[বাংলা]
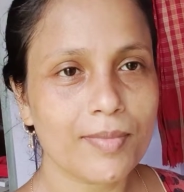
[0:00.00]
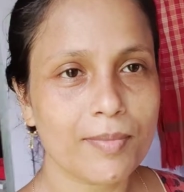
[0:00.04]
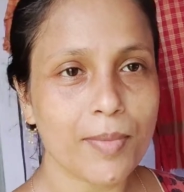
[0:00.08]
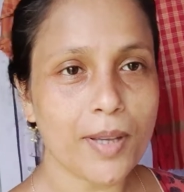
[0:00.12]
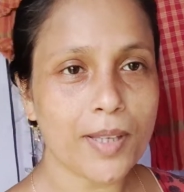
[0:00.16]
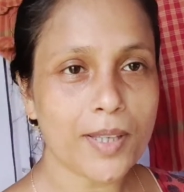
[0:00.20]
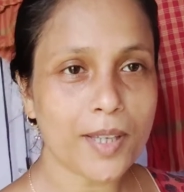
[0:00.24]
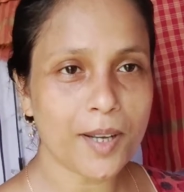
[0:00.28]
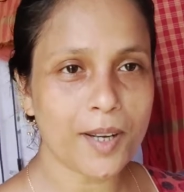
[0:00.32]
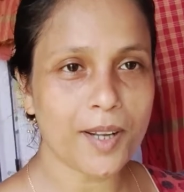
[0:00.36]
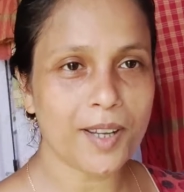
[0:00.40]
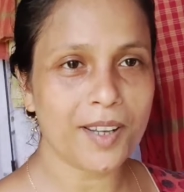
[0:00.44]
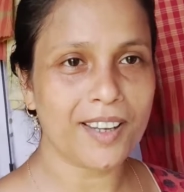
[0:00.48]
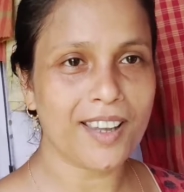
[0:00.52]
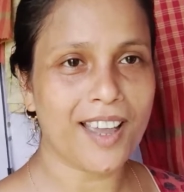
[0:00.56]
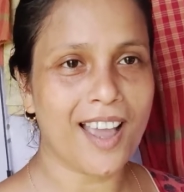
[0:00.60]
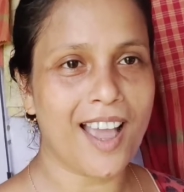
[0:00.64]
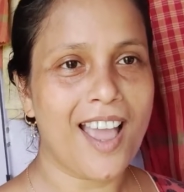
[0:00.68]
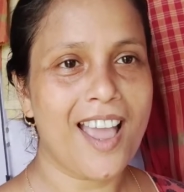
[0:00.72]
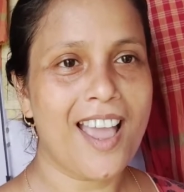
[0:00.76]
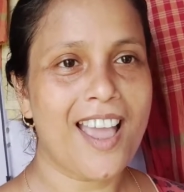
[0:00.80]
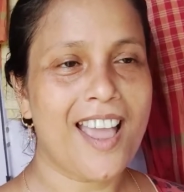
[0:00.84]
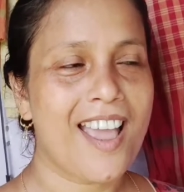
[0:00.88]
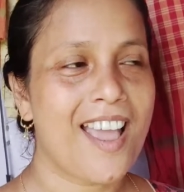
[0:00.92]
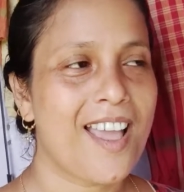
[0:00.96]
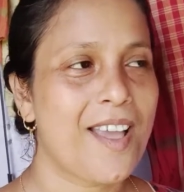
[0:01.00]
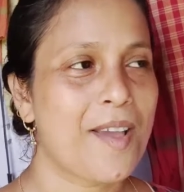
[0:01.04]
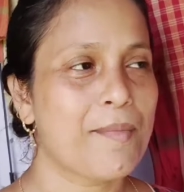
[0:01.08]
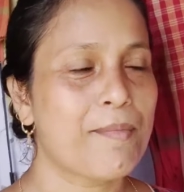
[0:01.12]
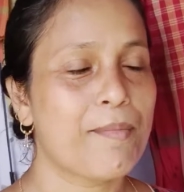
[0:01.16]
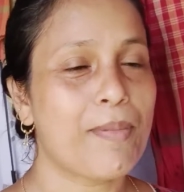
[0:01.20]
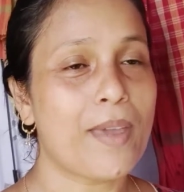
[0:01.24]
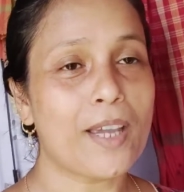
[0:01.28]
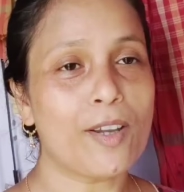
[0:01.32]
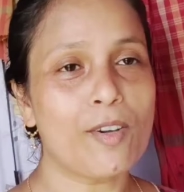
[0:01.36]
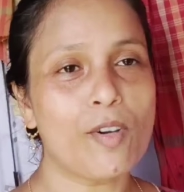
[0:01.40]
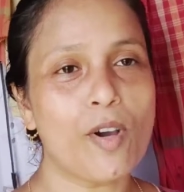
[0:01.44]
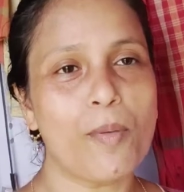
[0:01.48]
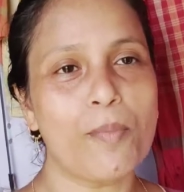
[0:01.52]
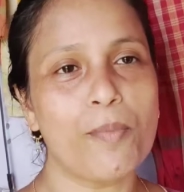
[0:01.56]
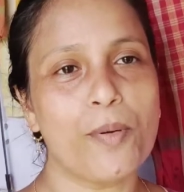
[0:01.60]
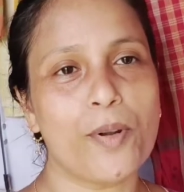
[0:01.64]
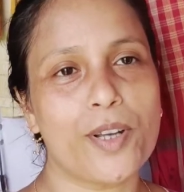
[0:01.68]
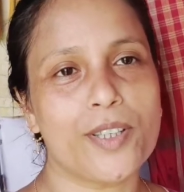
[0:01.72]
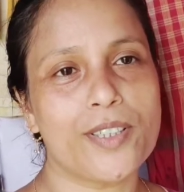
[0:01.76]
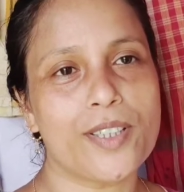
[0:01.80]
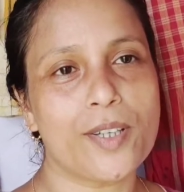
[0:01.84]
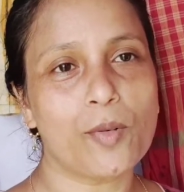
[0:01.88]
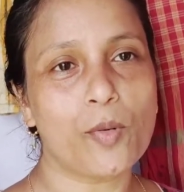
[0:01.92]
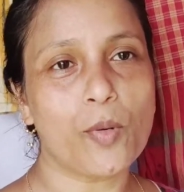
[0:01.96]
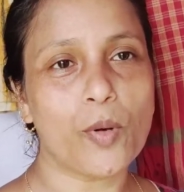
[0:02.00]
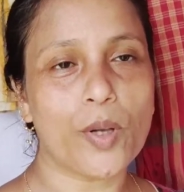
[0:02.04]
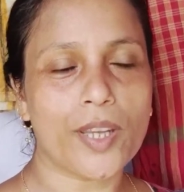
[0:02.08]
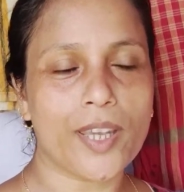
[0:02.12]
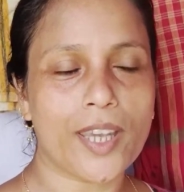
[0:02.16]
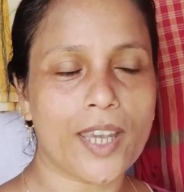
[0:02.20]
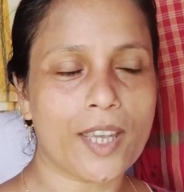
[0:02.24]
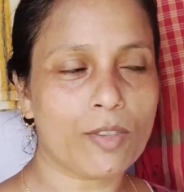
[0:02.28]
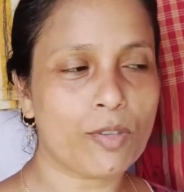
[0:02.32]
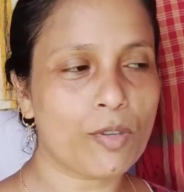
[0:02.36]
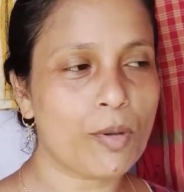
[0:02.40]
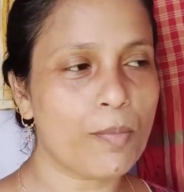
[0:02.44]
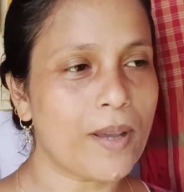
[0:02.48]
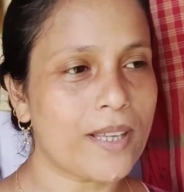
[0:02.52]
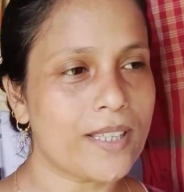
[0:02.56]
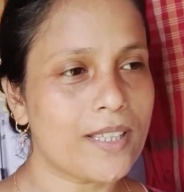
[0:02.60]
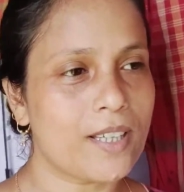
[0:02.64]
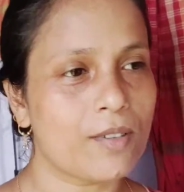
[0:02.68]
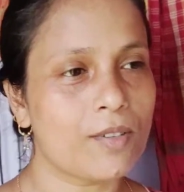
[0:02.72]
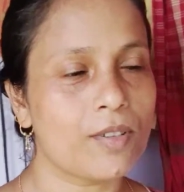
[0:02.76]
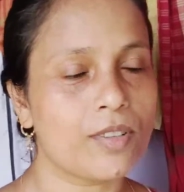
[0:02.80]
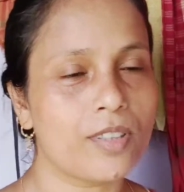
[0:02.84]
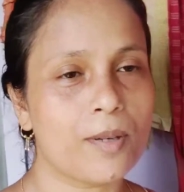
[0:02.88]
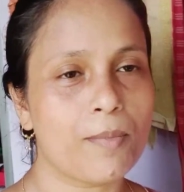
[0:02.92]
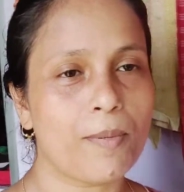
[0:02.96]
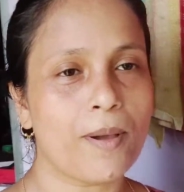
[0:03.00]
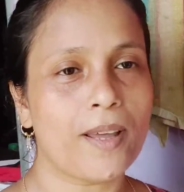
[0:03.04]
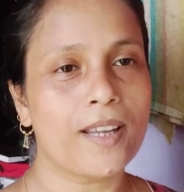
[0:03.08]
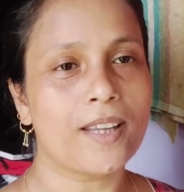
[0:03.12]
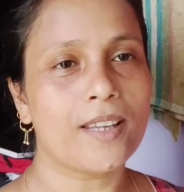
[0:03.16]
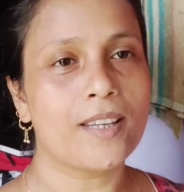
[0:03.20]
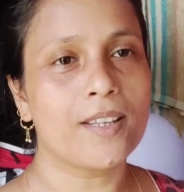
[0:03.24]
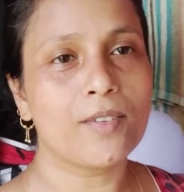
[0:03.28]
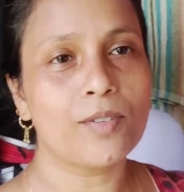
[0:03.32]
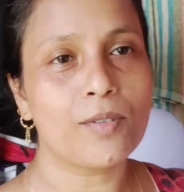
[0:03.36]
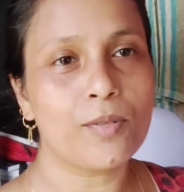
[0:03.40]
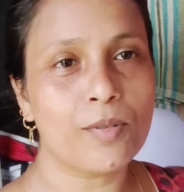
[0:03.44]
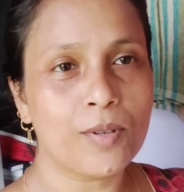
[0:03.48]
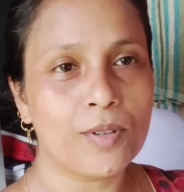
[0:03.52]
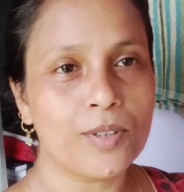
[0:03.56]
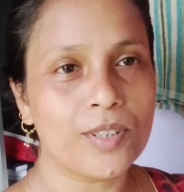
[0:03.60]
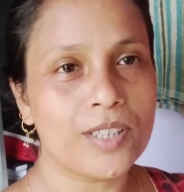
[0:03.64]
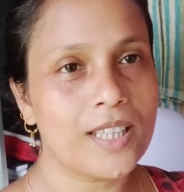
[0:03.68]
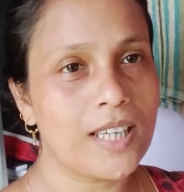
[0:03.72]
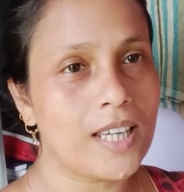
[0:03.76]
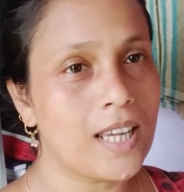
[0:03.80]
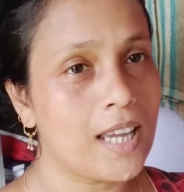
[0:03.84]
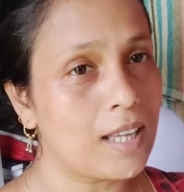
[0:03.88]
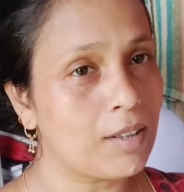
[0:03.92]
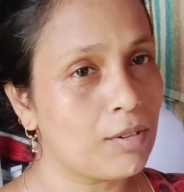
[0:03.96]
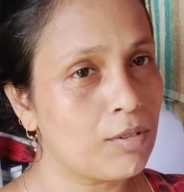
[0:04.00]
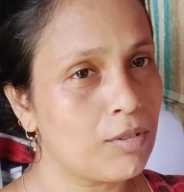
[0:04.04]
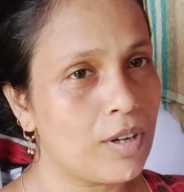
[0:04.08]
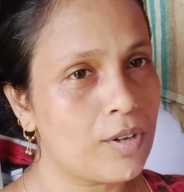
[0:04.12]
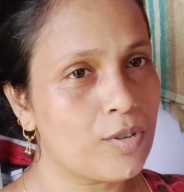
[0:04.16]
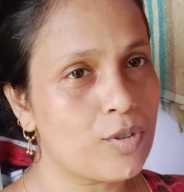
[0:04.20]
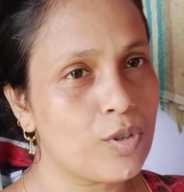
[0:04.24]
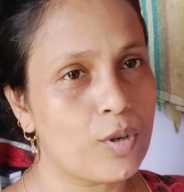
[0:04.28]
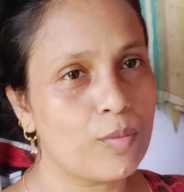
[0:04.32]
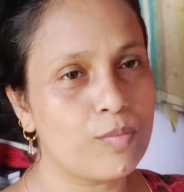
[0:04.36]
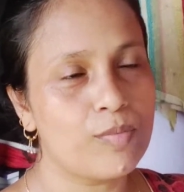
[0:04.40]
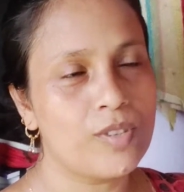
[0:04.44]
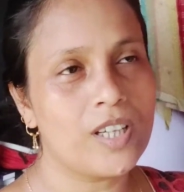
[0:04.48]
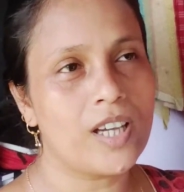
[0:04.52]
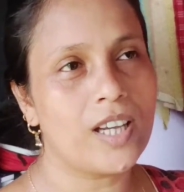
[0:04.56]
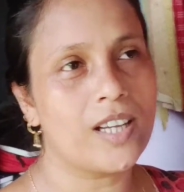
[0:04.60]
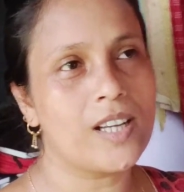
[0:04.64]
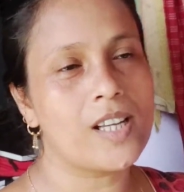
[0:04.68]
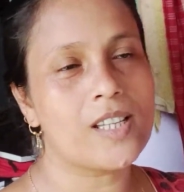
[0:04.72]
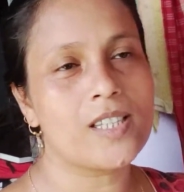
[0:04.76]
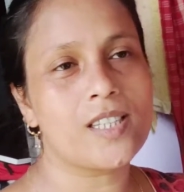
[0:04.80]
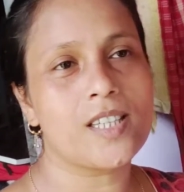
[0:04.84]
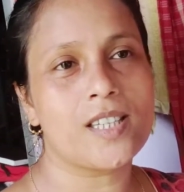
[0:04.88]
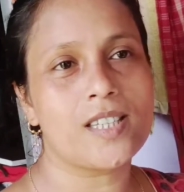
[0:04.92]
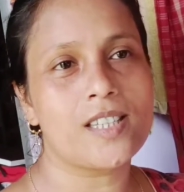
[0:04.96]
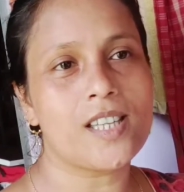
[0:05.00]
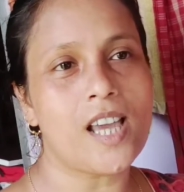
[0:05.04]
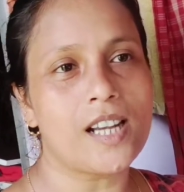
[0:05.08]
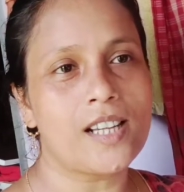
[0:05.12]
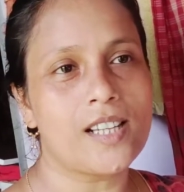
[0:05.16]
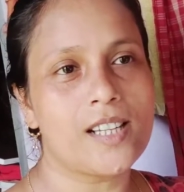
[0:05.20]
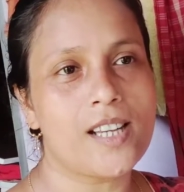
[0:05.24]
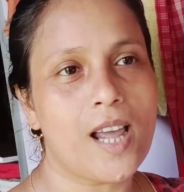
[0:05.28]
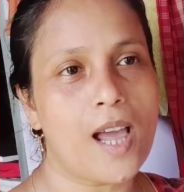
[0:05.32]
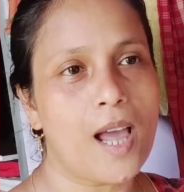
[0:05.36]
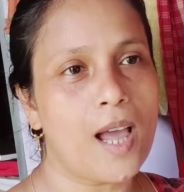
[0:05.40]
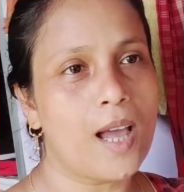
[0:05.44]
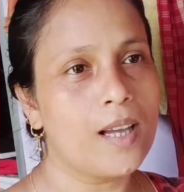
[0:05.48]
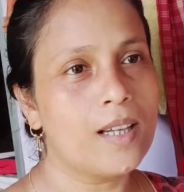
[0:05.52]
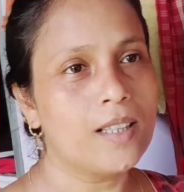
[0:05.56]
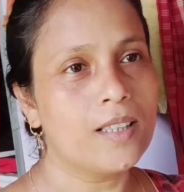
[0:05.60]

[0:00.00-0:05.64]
বাজার ব্যাগ কম পড়ে যায় ওই এত বাজার করতে পারে কিন্তু ওই যে এতটা সবজি এনেছে জানি না